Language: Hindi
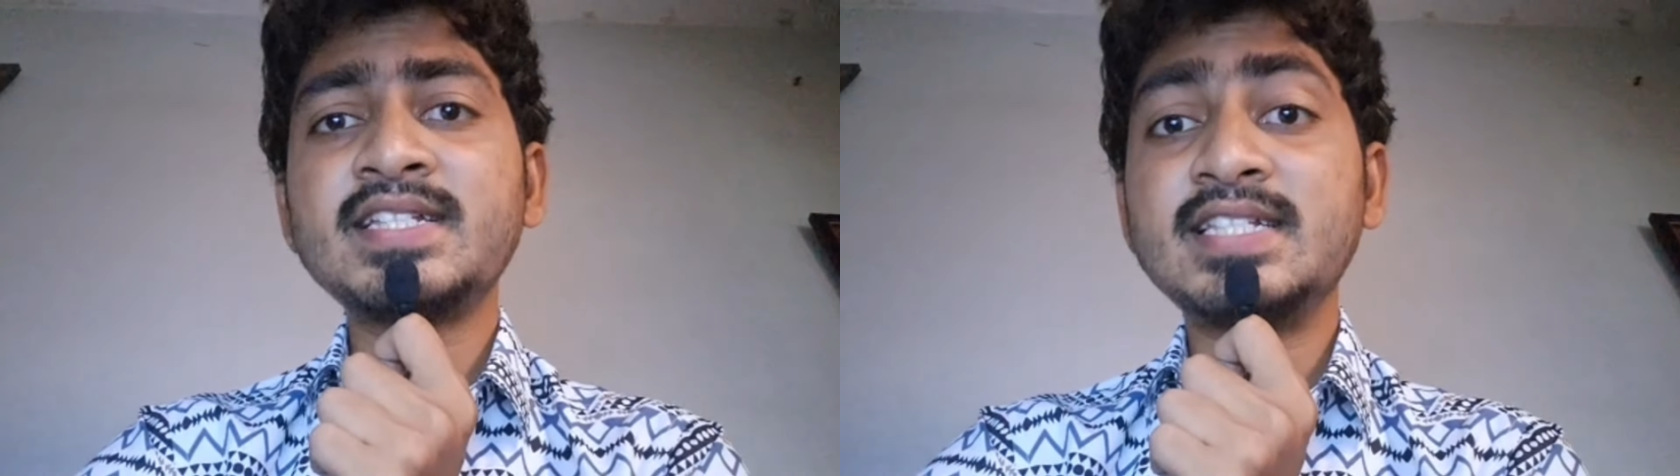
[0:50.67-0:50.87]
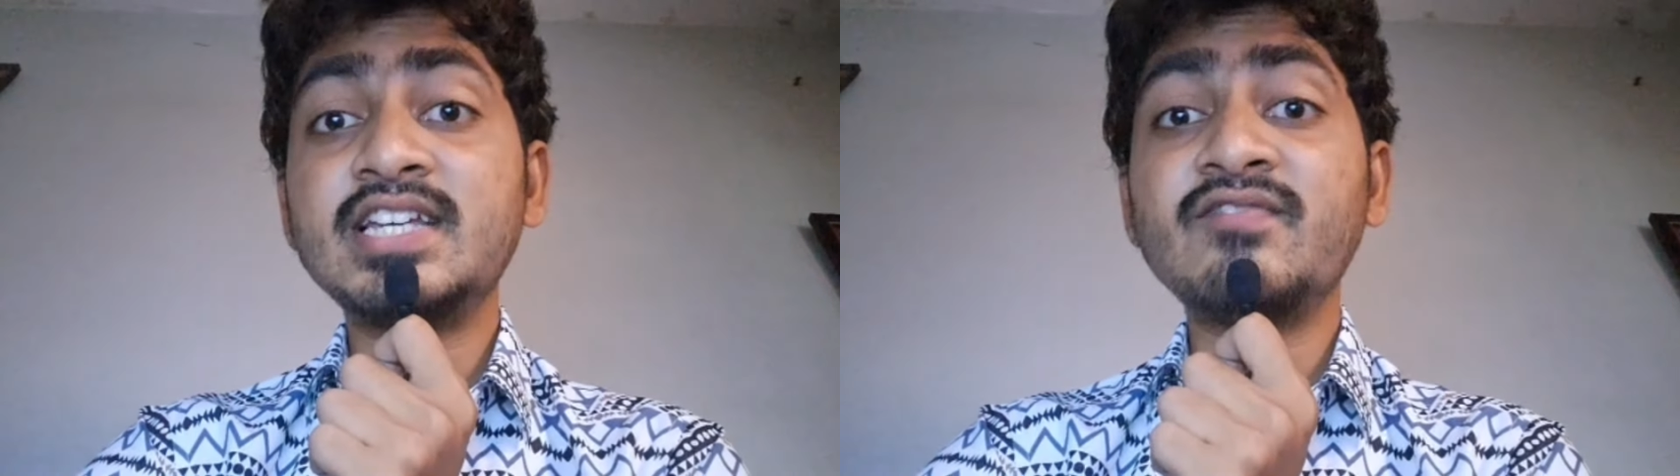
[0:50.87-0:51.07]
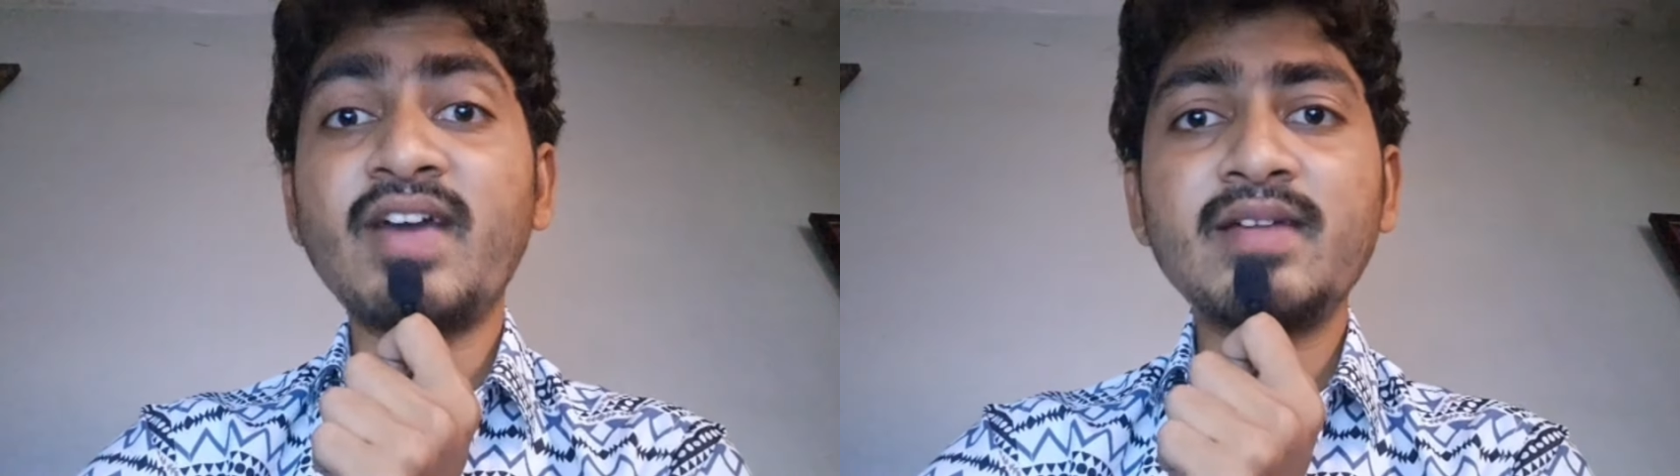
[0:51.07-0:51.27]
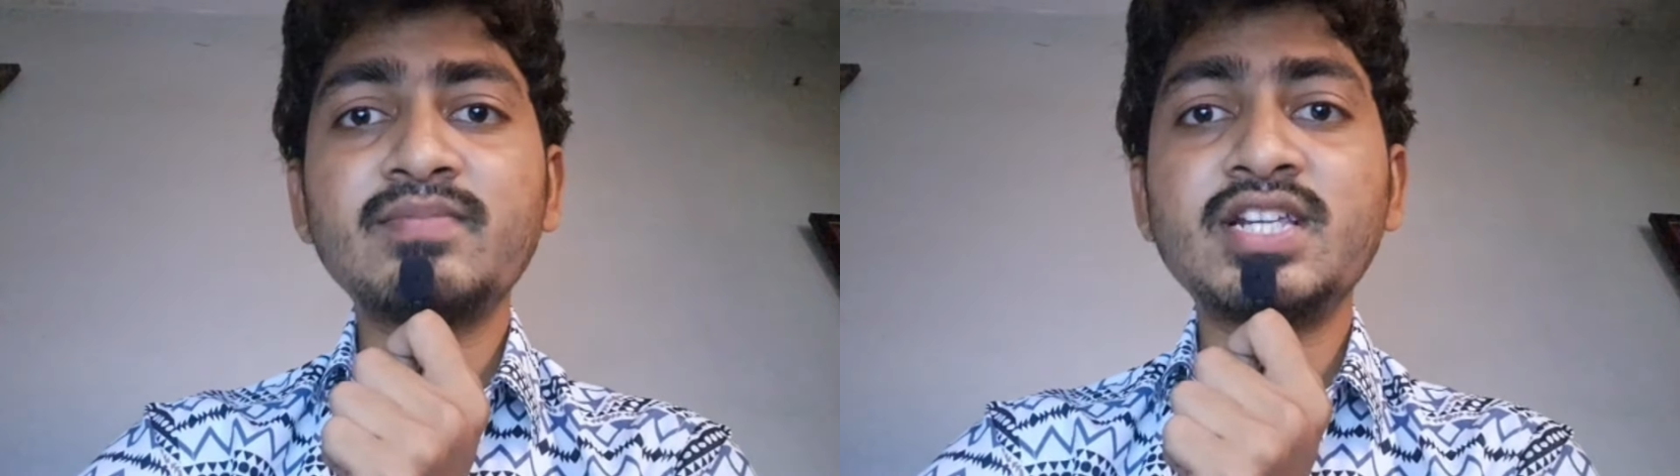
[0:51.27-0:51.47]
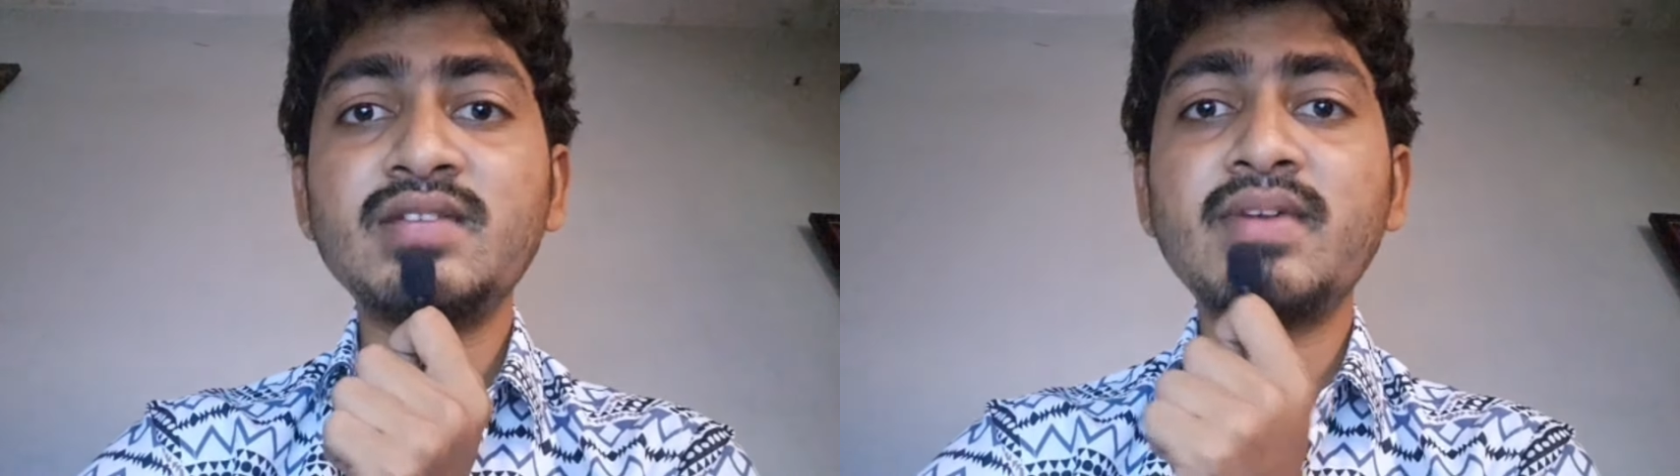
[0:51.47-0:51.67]
सीन वैनम
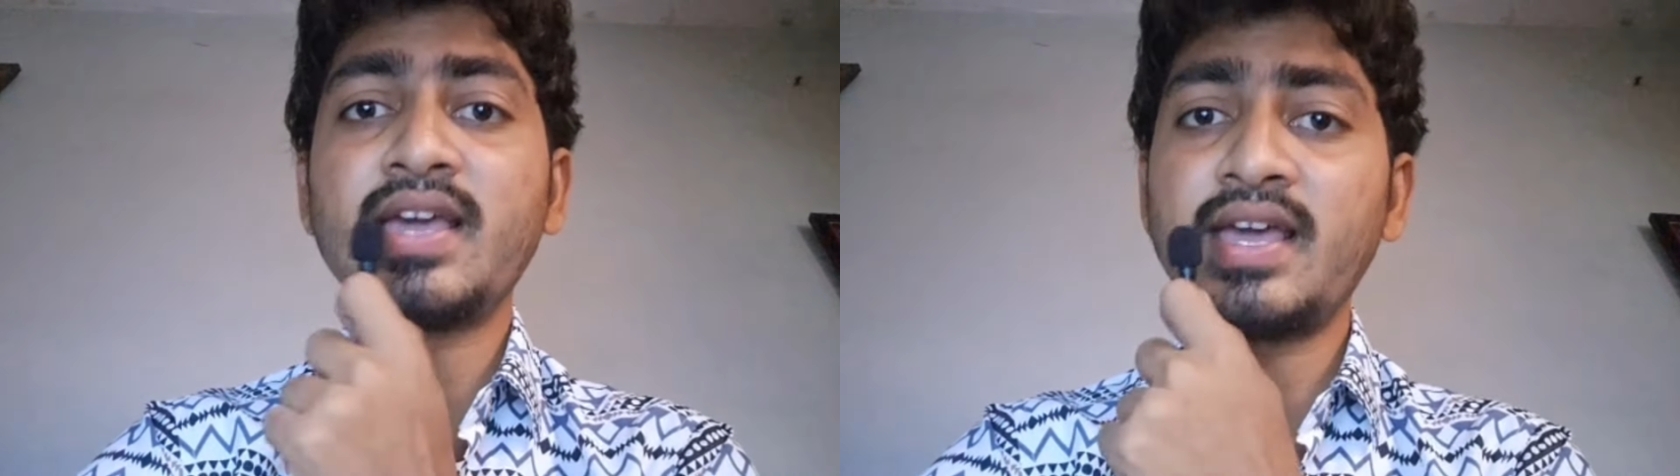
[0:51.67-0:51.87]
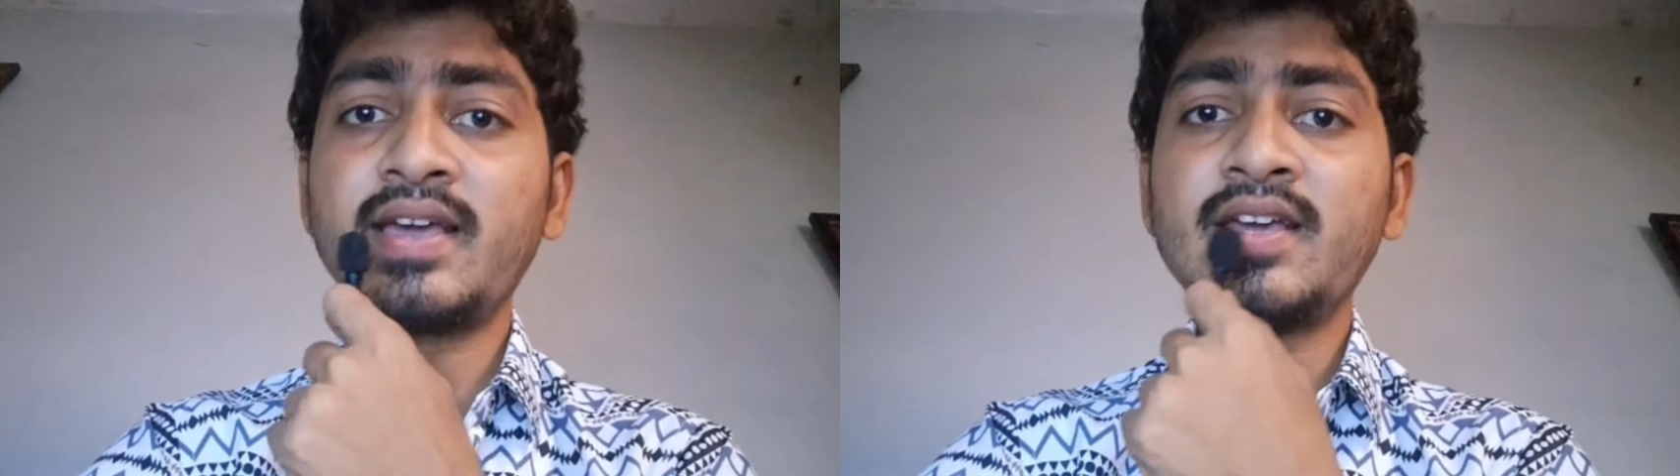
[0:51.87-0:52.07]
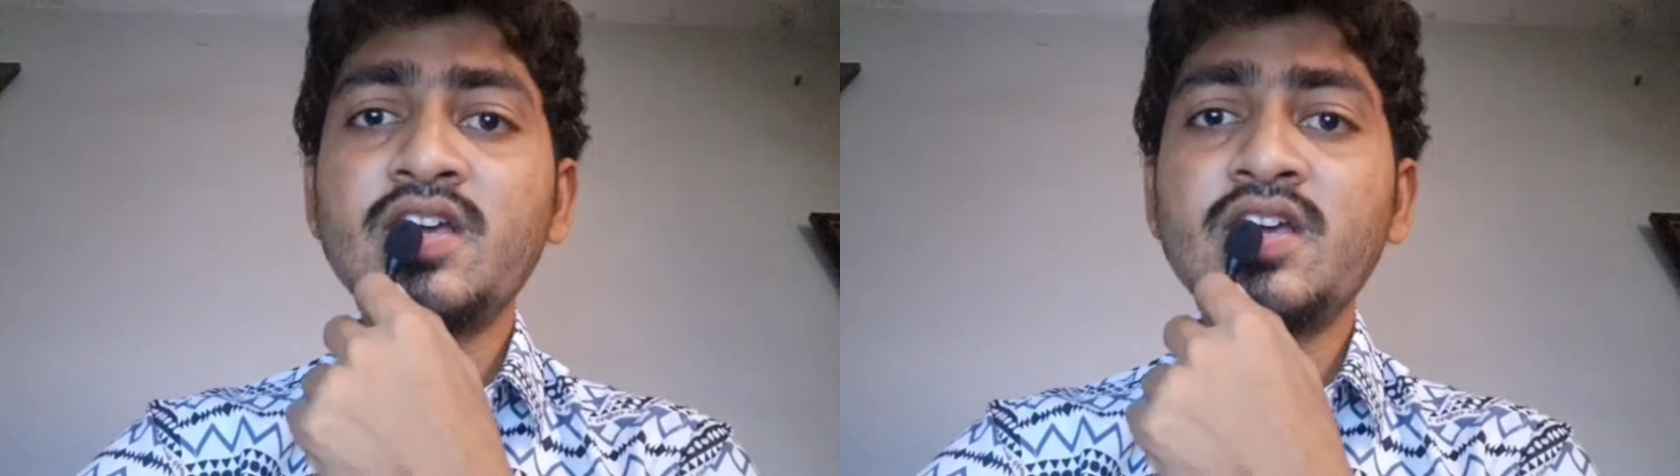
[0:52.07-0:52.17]
थ्री में है